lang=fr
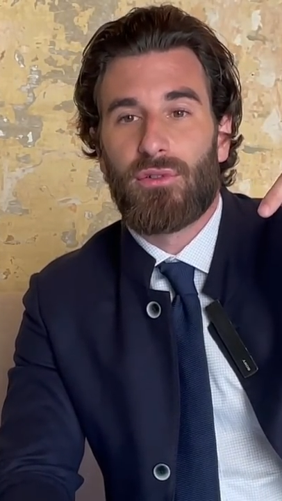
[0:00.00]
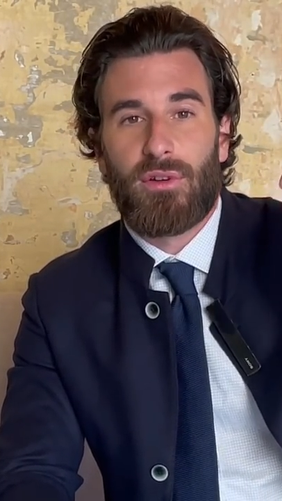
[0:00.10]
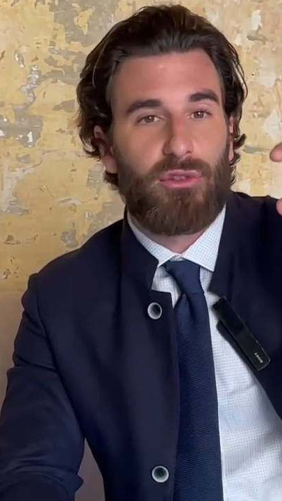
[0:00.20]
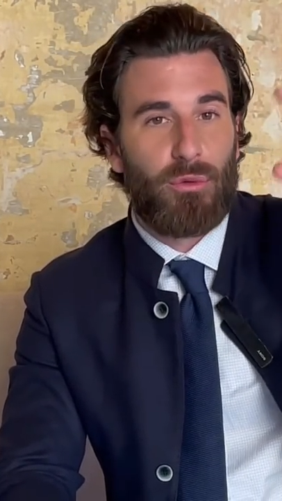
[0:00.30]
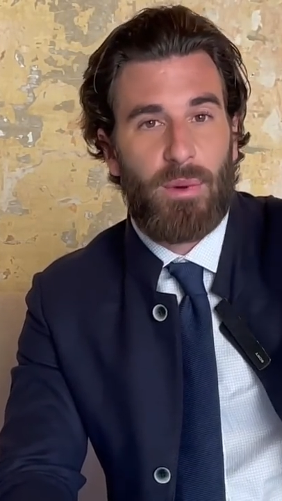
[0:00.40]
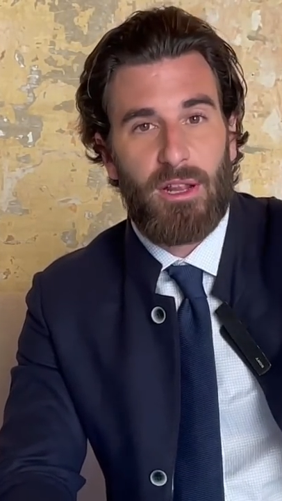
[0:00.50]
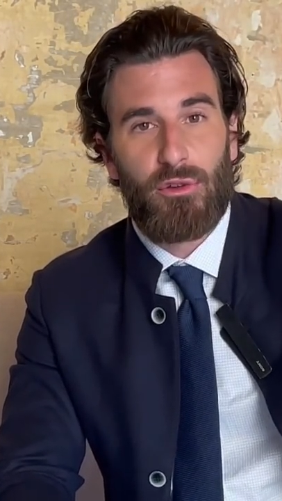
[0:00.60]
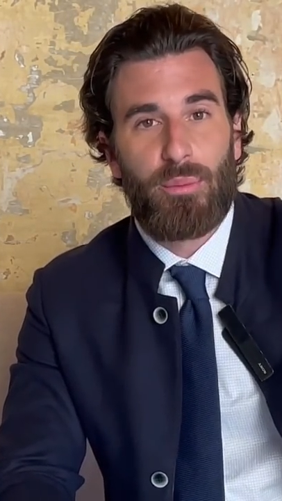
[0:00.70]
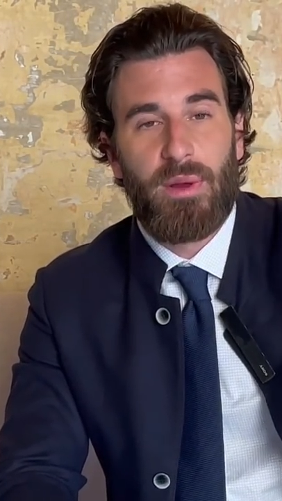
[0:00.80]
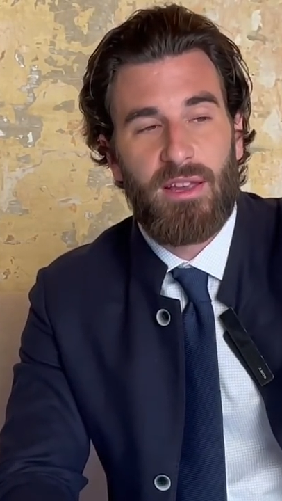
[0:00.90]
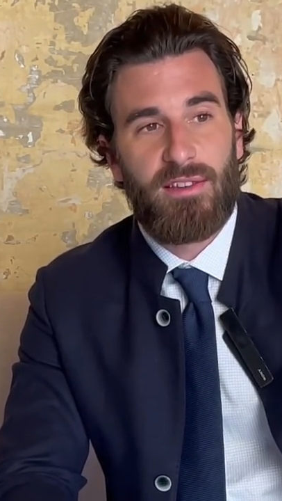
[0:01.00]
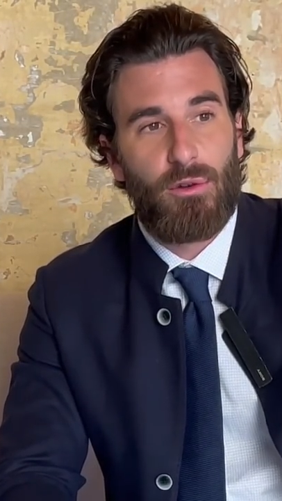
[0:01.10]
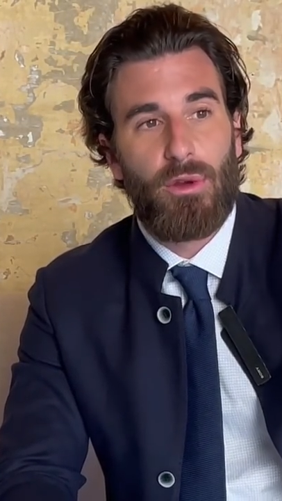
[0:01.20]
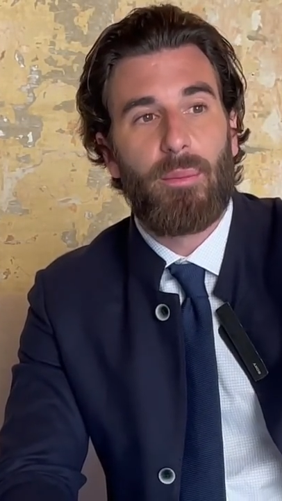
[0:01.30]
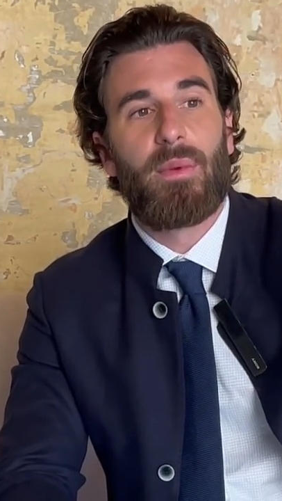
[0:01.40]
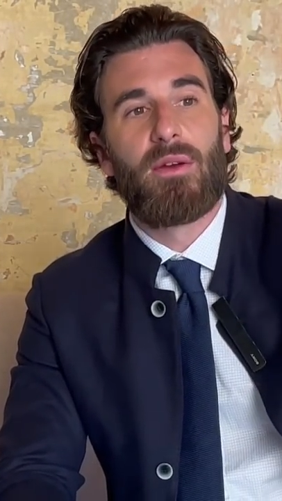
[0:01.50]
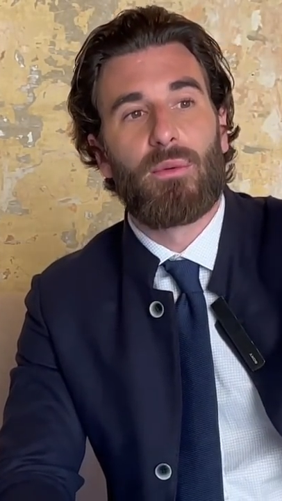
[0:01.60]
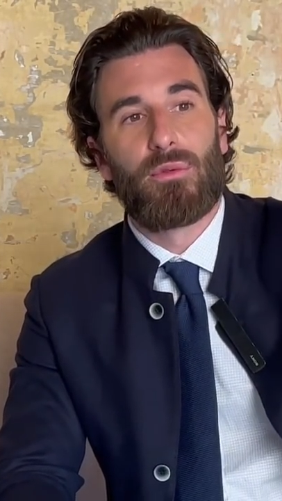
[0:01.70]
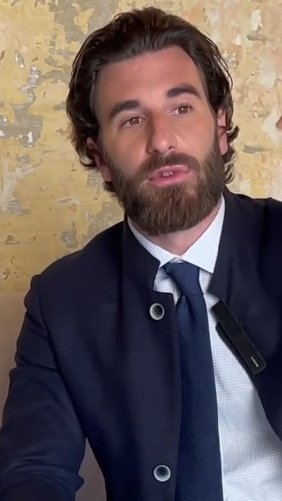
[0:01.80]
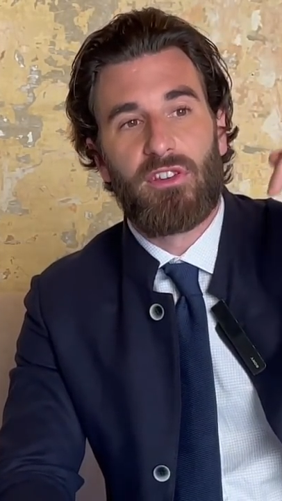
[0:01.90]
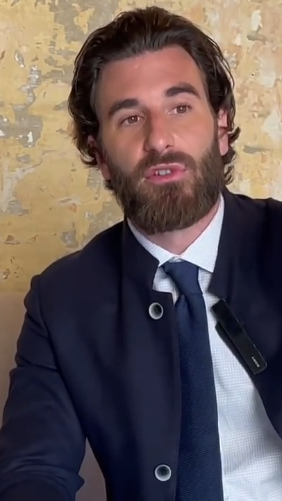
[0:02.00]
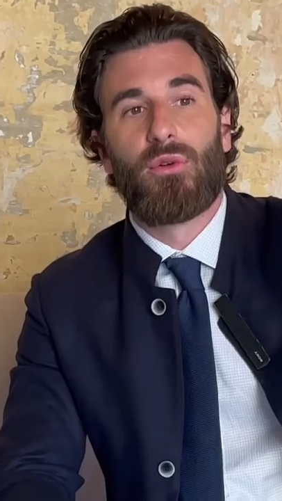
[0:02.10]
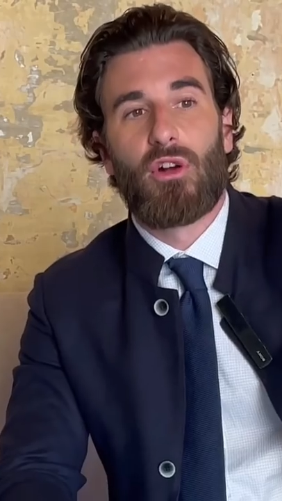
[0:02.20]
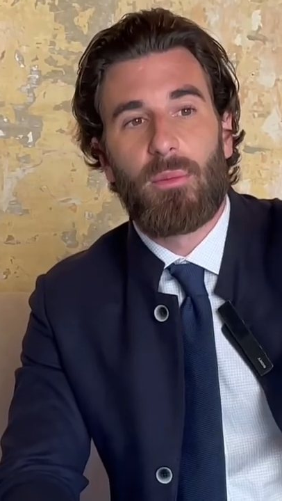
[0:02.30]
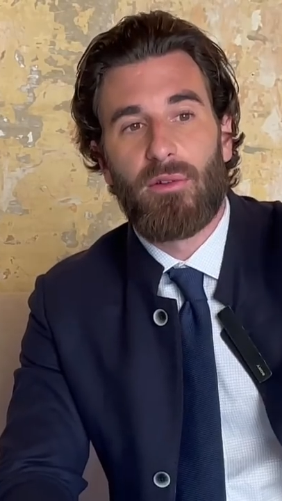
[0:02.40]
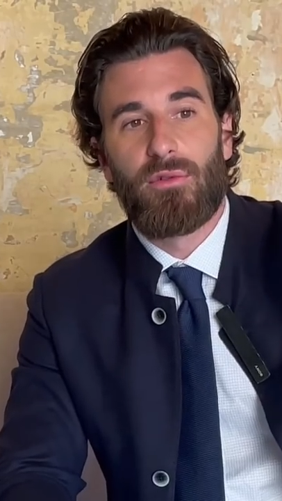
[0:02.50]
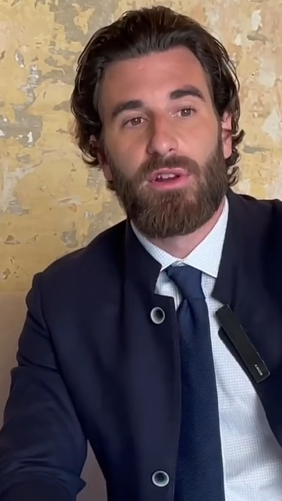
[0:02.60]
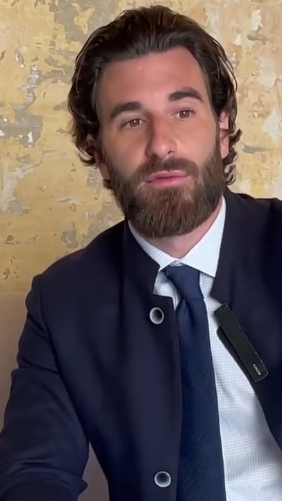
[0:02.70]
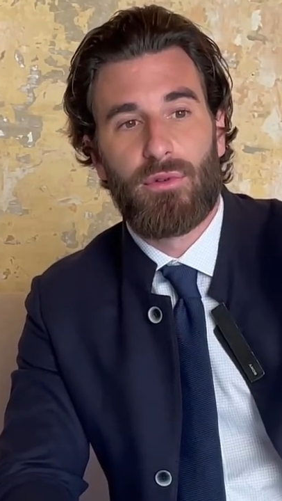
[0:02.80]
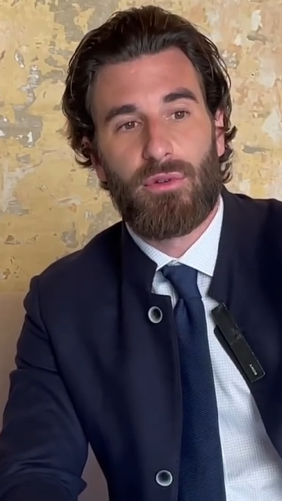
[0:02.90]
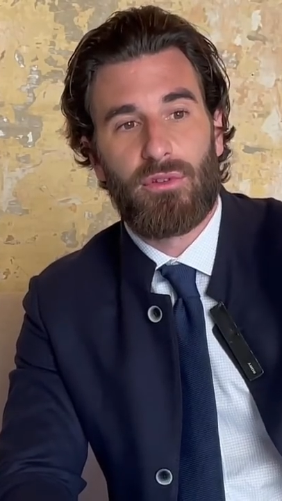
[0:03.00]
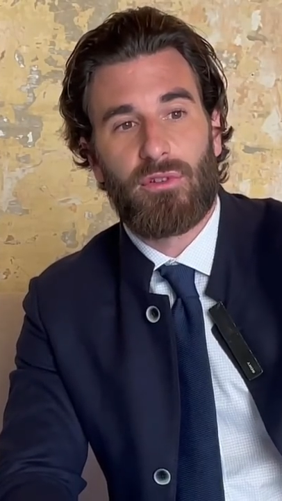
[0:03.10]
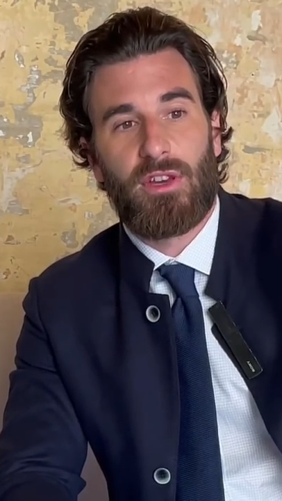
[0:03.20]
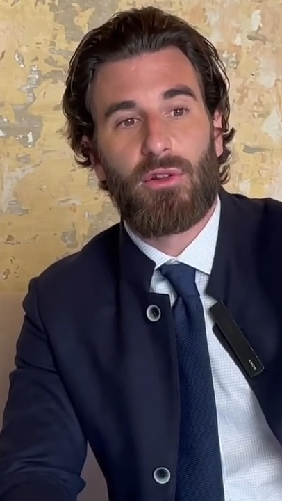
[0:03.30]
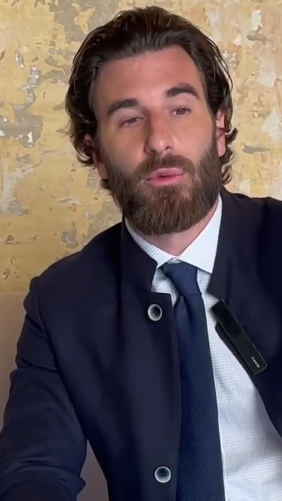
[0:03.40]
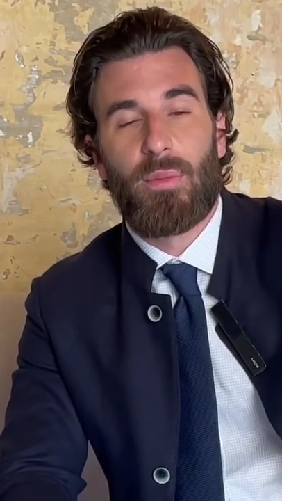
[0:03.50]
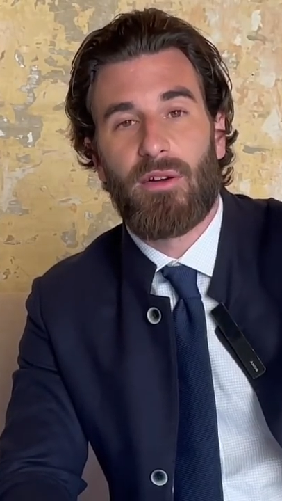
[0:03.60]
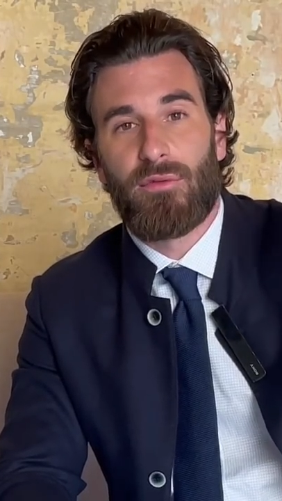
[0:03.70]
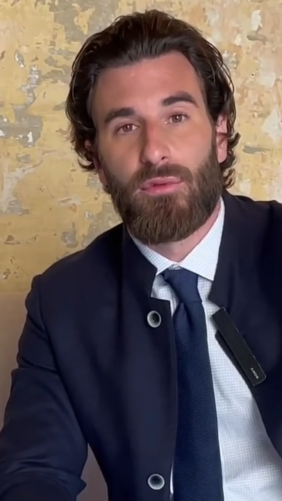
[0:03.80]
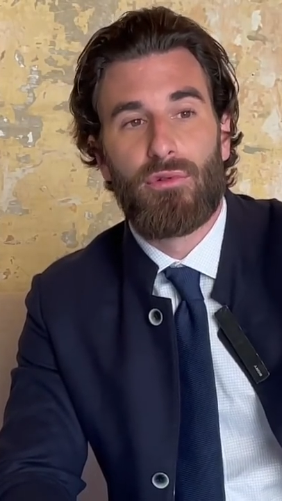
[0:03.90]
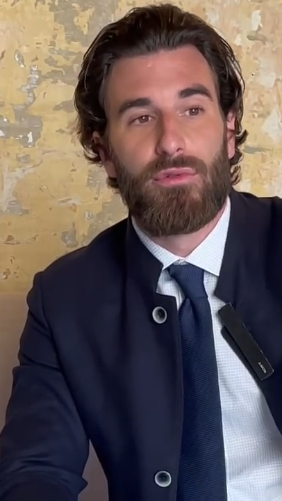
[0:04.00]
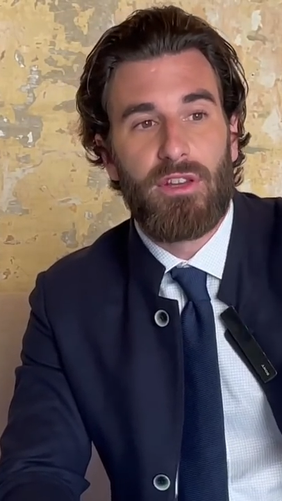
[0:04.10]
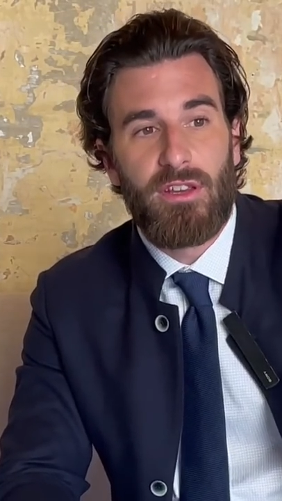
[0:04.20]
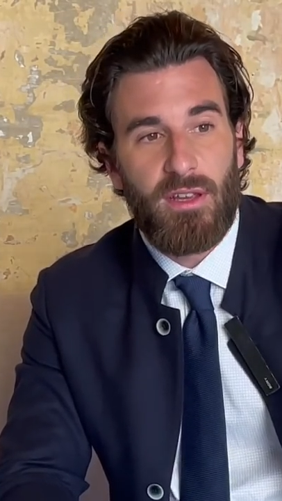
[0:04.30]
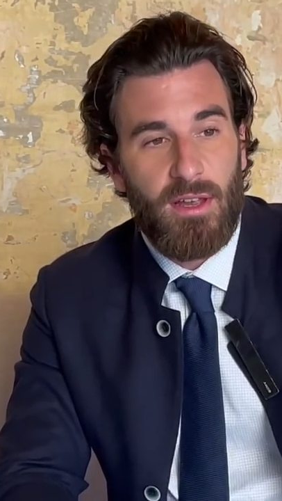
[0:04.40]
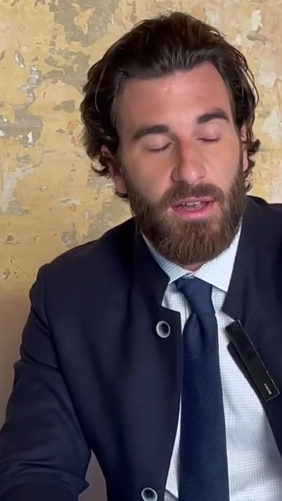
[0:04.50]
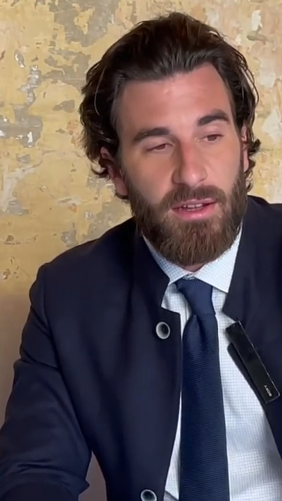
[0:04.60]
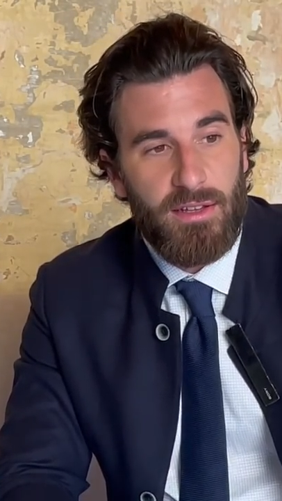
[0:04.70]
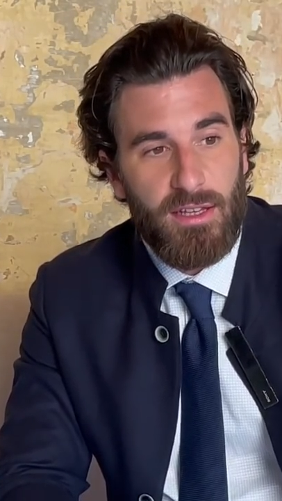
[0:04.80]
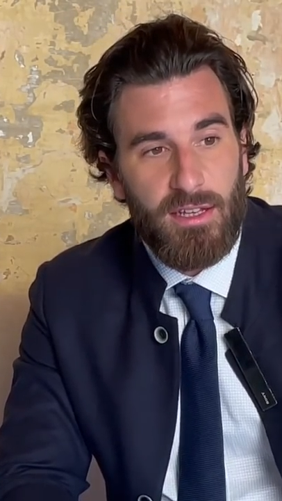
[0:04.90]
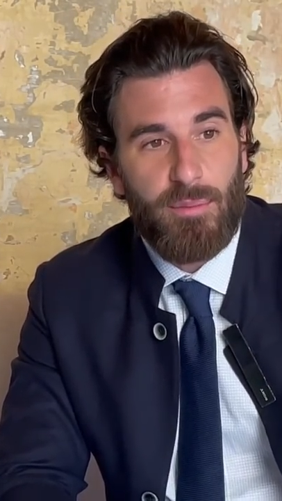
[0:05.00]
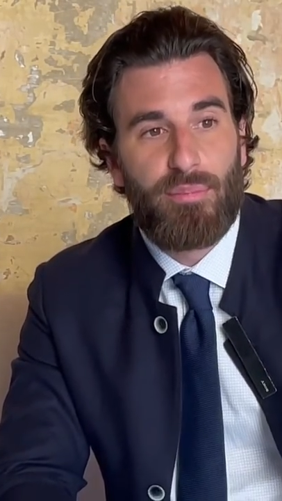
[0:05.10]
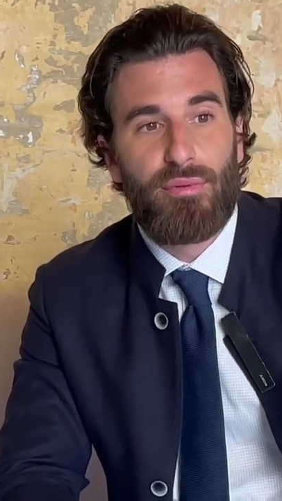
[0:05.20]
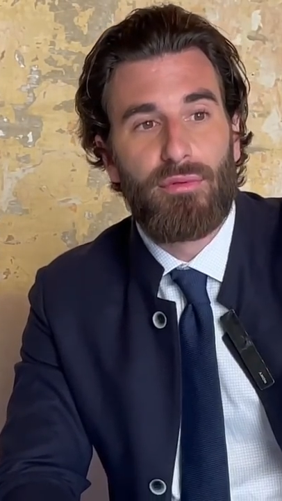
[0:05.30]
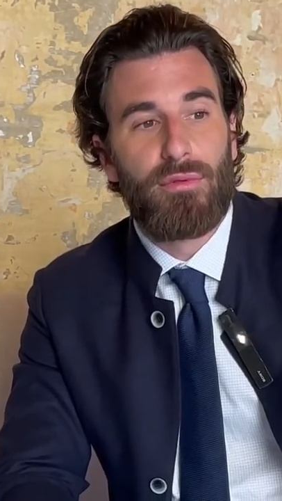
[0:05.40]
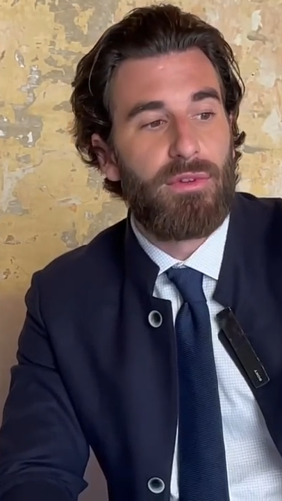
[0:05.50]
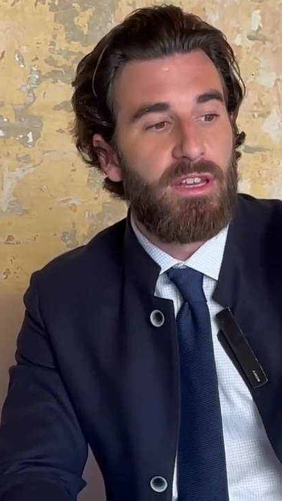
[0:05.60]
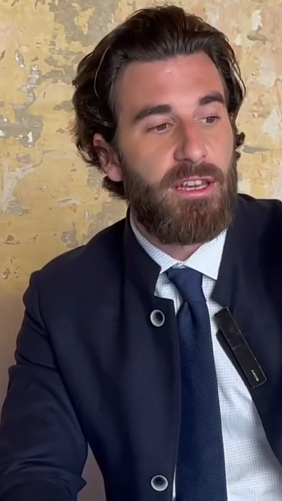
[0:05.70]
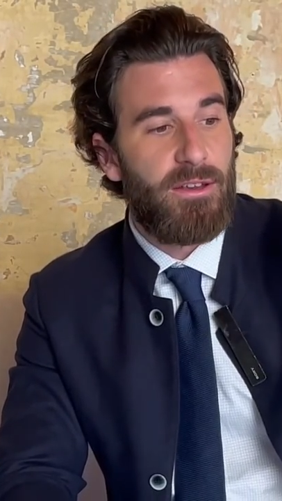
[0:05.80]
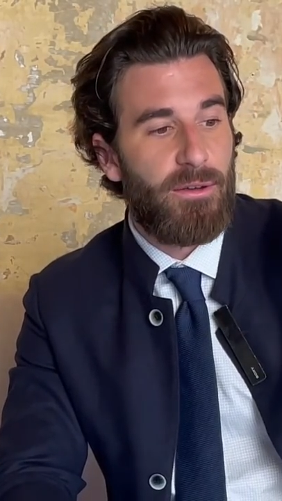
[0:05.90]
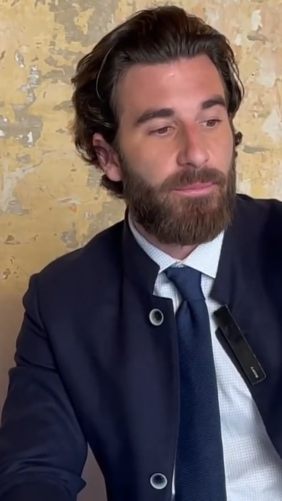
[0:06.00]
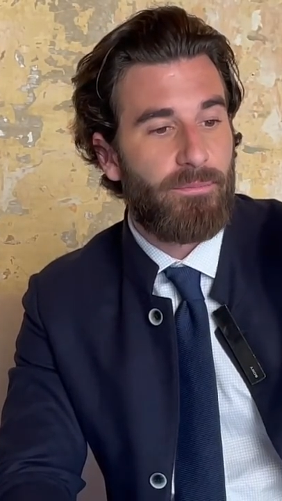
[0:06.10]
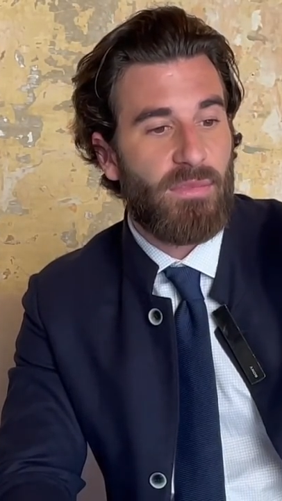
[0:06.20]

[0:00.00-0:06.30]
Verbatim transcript: quand on parlait du PS et de l'UMP, on nous disions comment voulez-vous que ce qu'ils n'ont pas voulu, ni, ni, pu, ni, euh,